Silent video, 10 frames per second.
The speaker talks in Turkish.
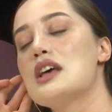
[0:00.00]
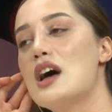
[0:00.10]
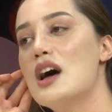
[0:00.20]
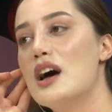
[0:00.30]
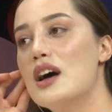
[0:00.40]
Hı
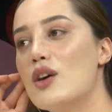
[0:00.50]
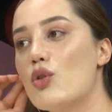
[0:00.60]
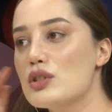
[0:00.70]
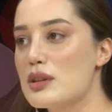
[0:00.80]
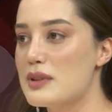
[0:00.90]
hı. Ee,
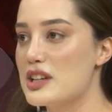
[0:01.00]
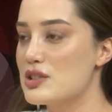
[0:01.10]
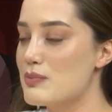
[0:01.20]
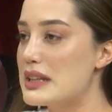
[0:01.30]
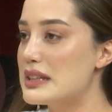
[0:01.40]
ona da
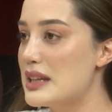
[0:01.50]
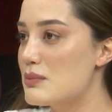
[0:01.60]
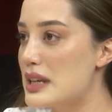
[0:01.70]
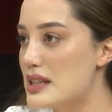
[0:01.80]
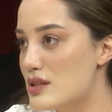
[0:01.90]
birazcık ben
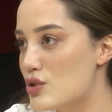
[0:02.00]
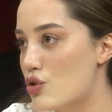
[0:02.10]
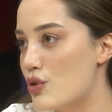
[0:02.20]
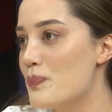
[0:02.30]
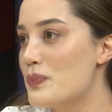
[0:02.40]
değinmek
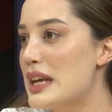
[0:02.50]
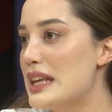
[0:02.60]
istiyorum.